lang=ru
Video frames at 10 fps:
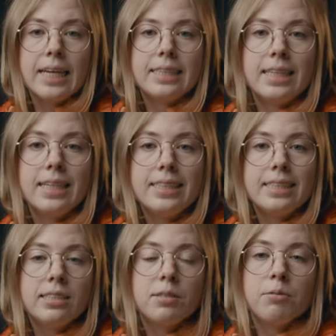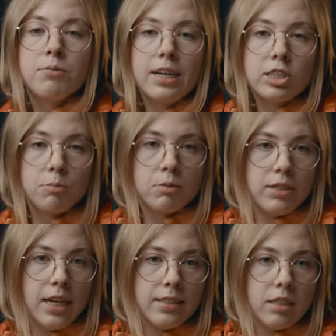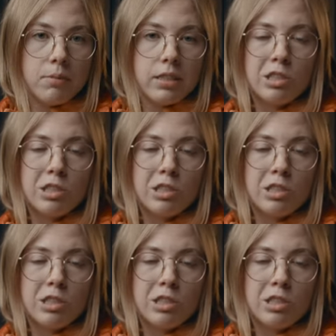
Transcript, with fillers: Делитесь вашими вариантами